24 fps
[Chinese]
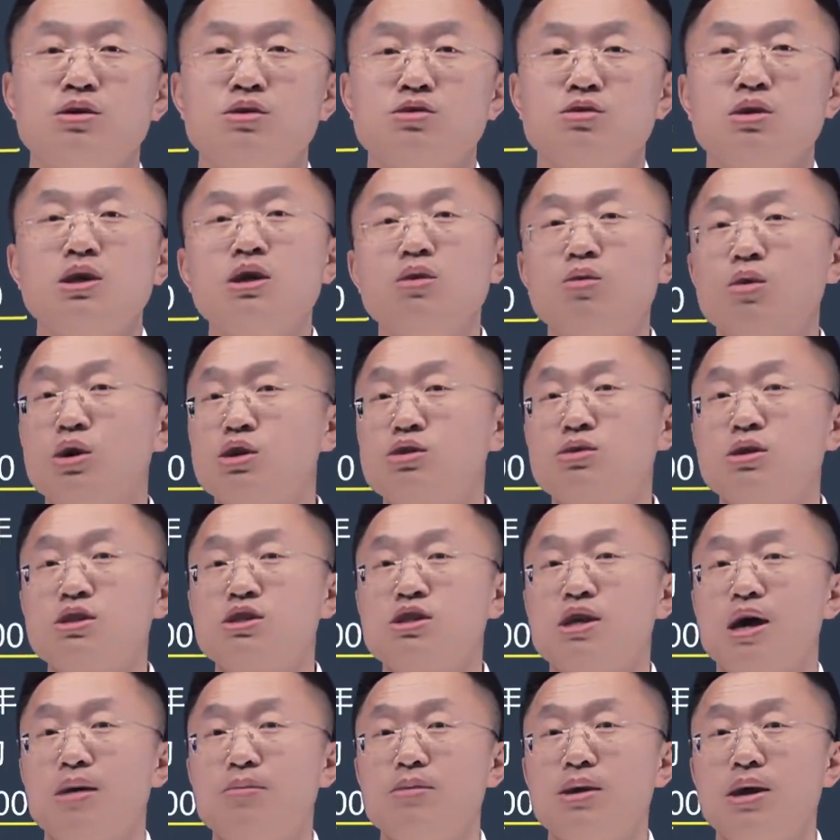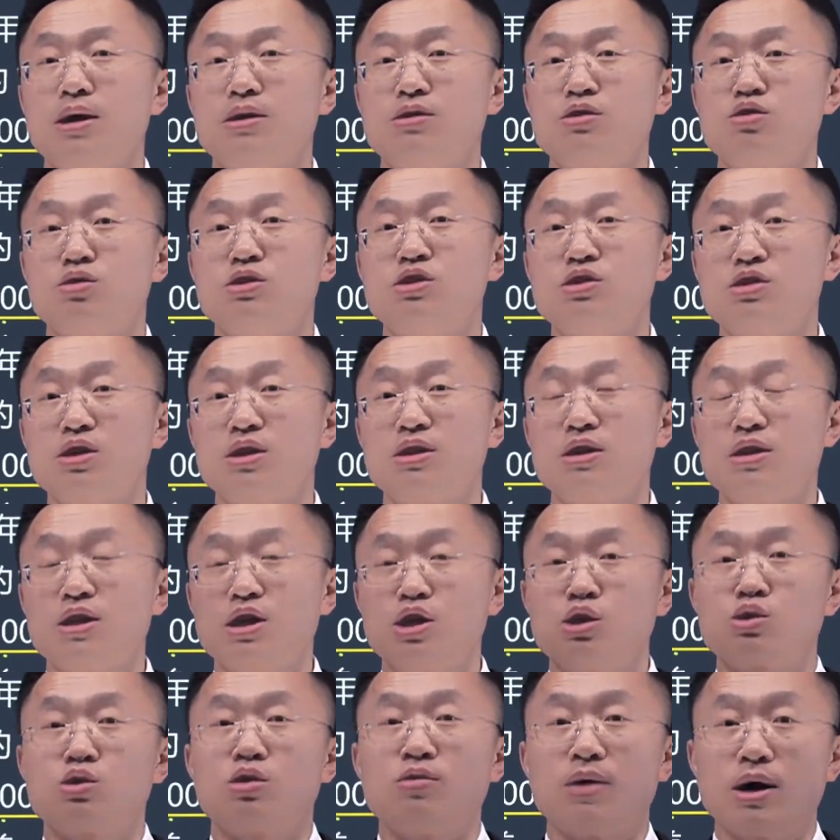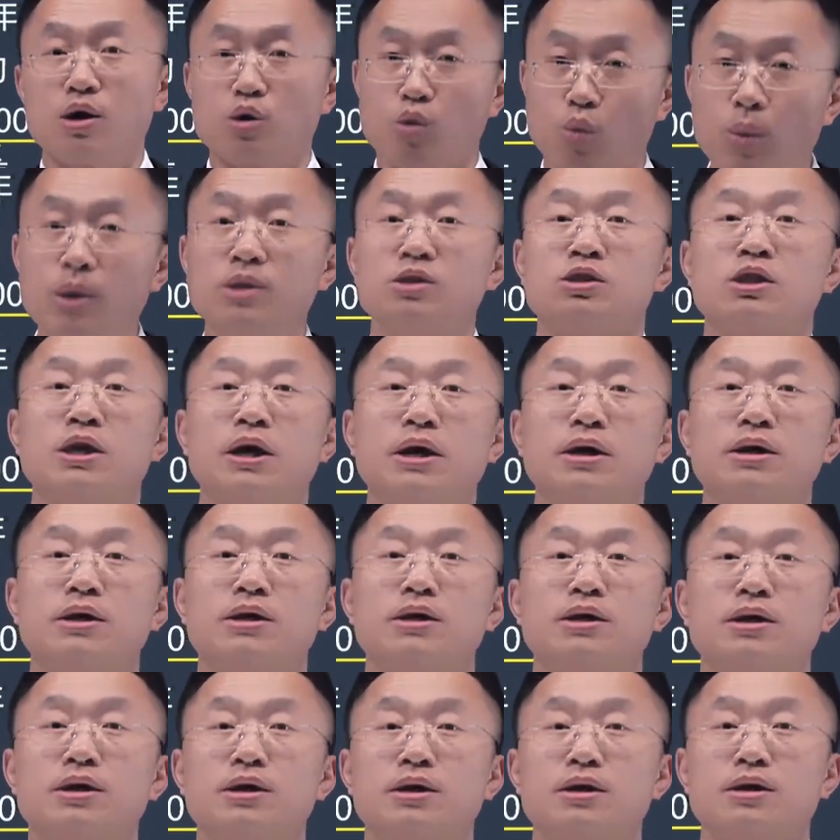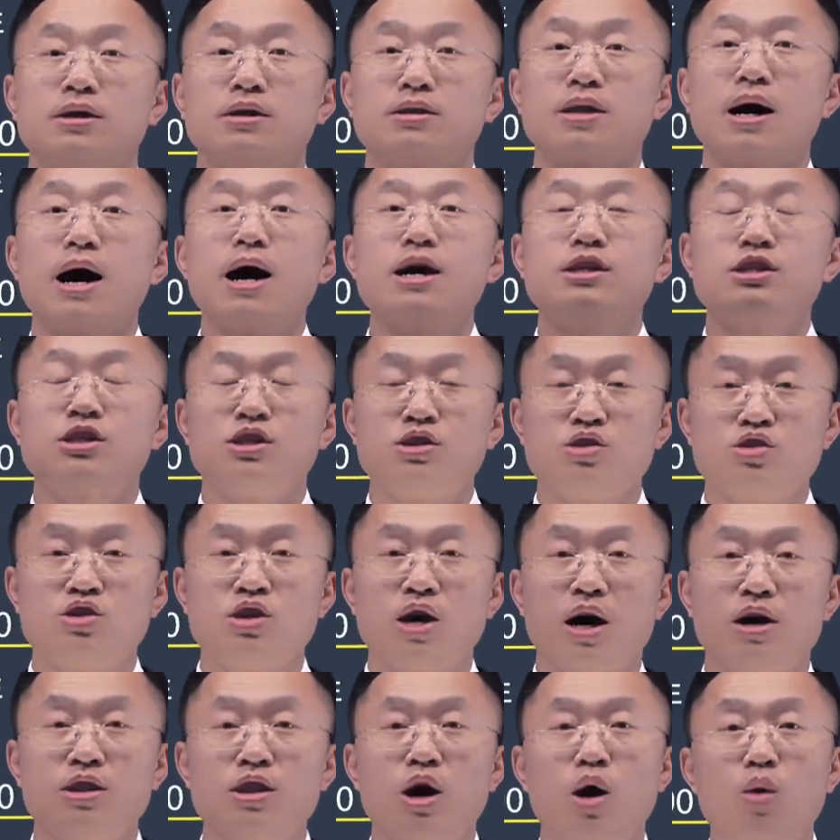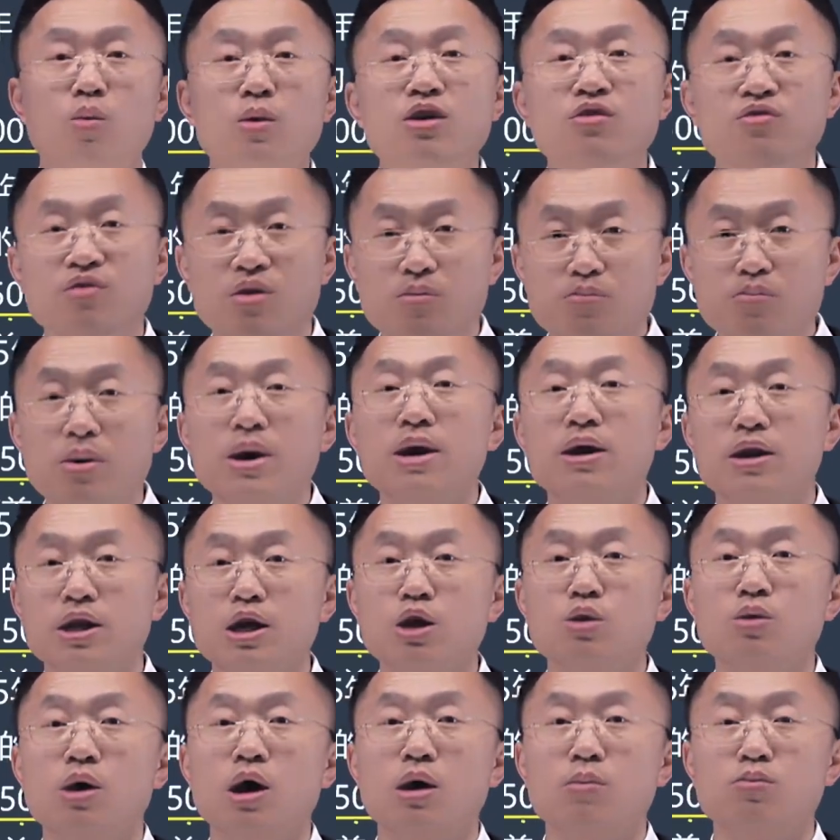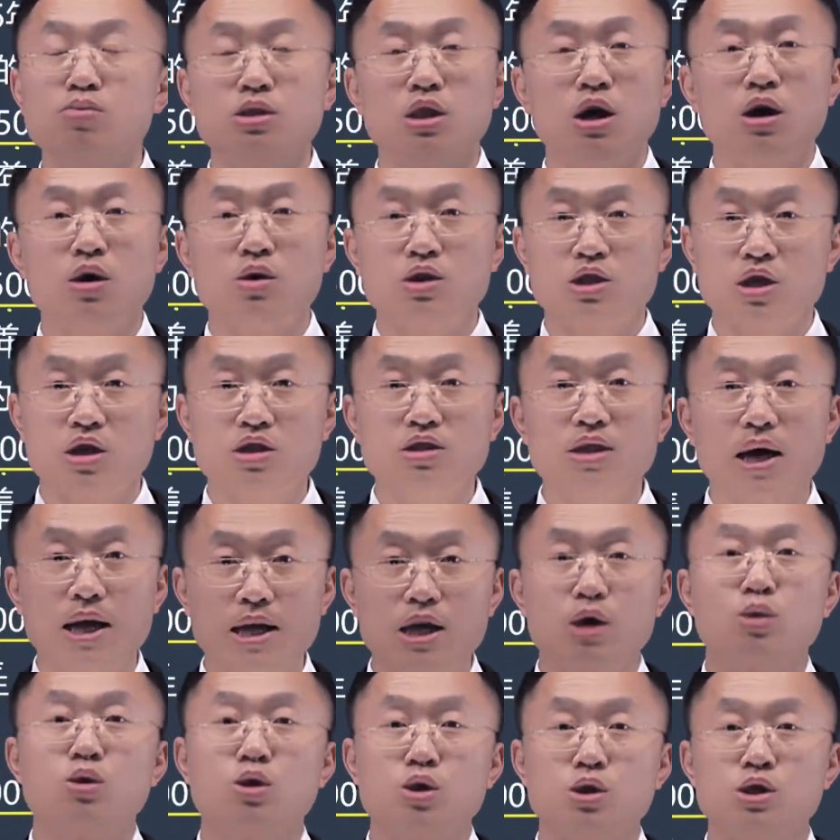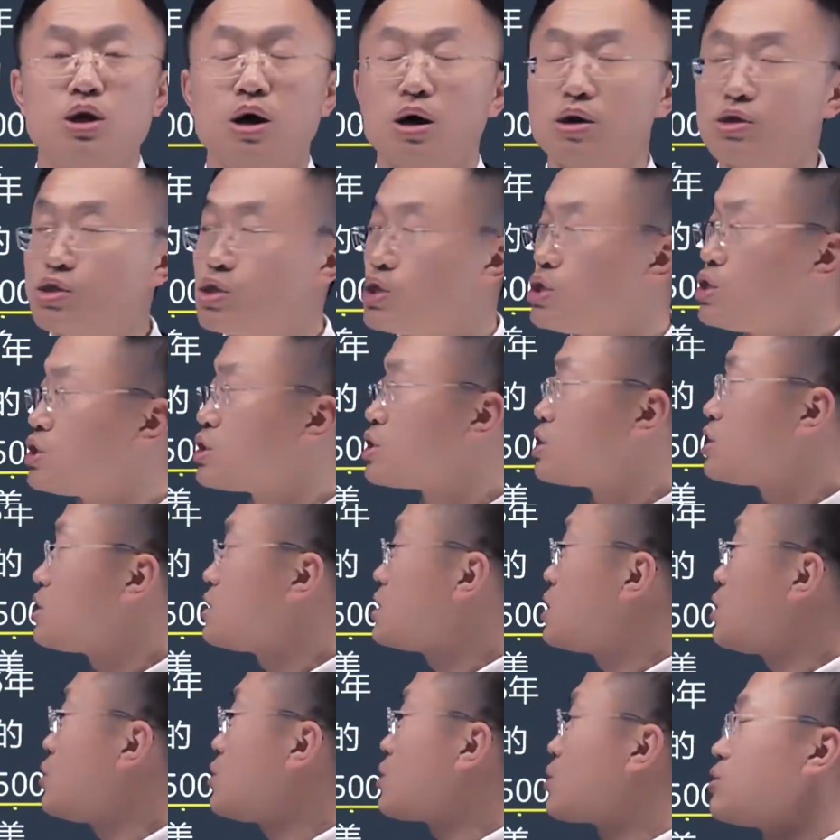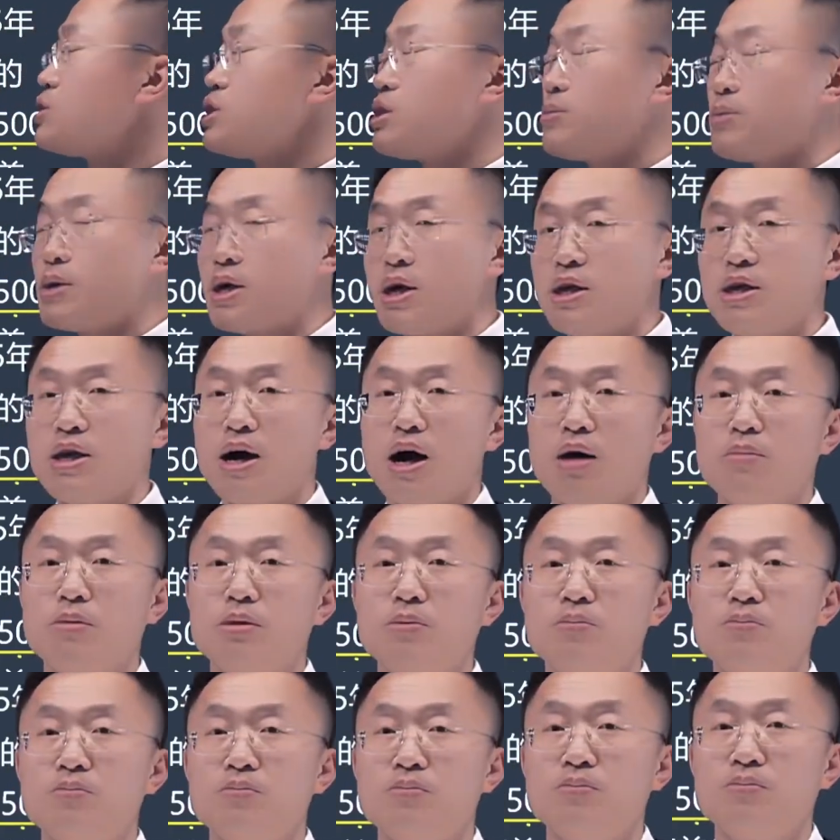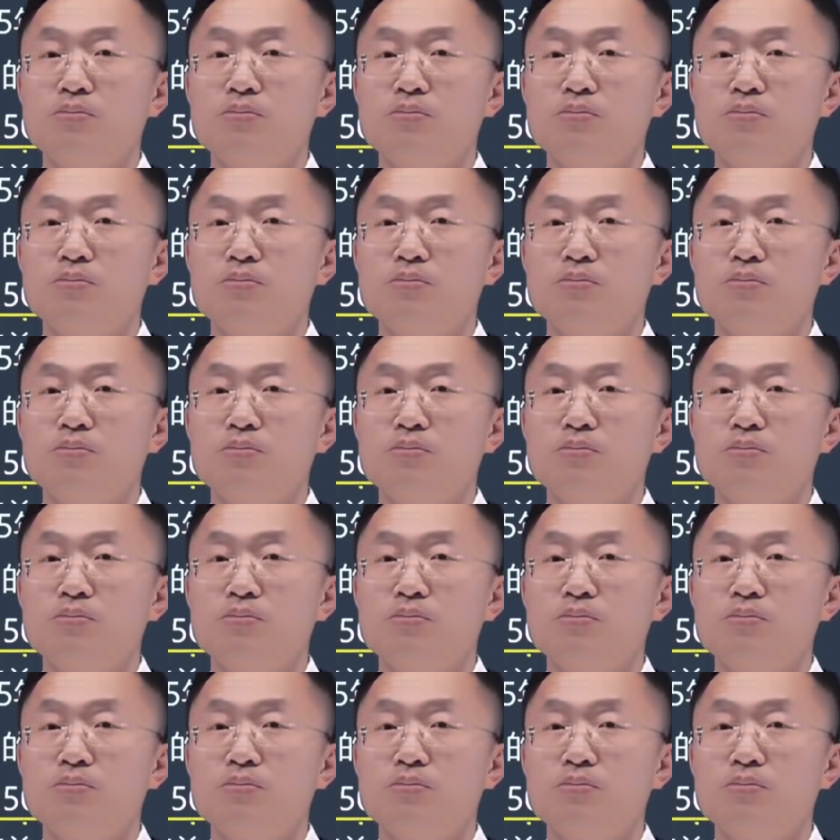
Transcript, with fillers: 所以我说前面准则的那个说法有问题，它只强调未分配利润不能够成单一汇率折，其实盈余公积不也一样吗？